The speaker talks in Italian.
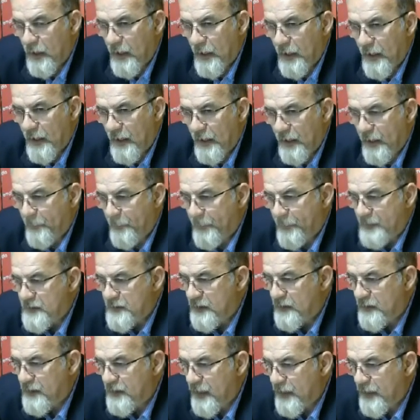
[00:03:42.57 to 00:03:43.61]
alla
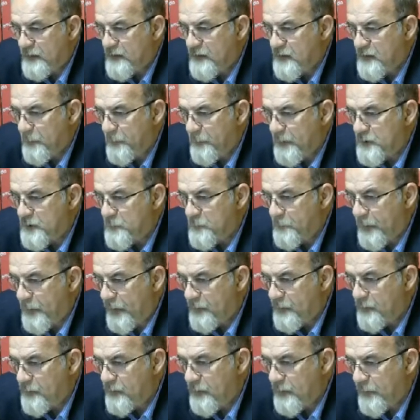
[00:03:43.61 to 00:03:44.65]
capacità di saper
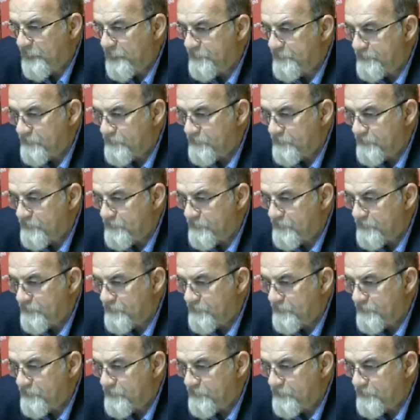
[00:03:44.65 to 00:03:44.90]
spendere